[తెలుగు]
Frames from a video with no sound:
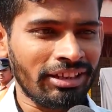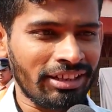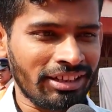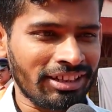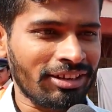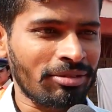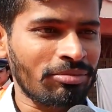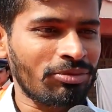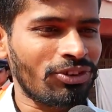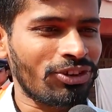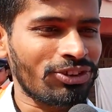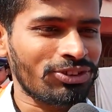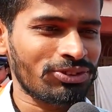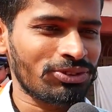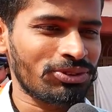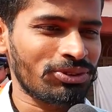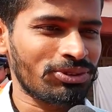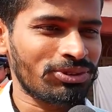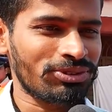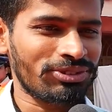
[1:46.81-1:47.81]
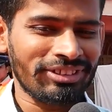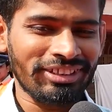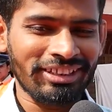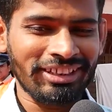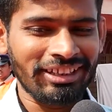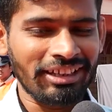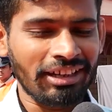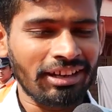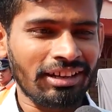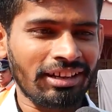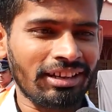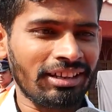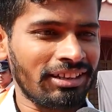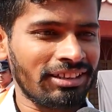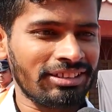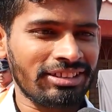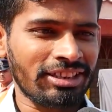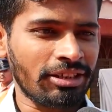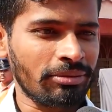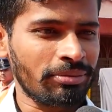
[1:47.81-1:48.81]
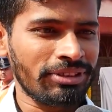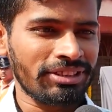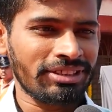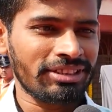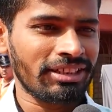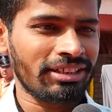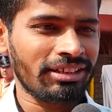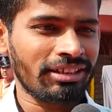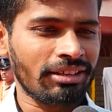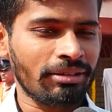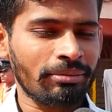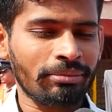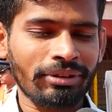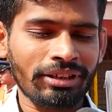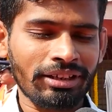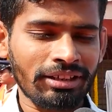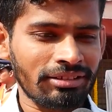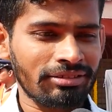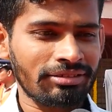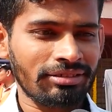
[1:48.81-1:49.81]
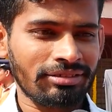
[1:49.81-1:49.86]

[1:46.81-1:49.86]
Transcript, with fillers: ఇన్కమ్ కోసం చూసుకుని అలా జరిపించారు కదా తప్ప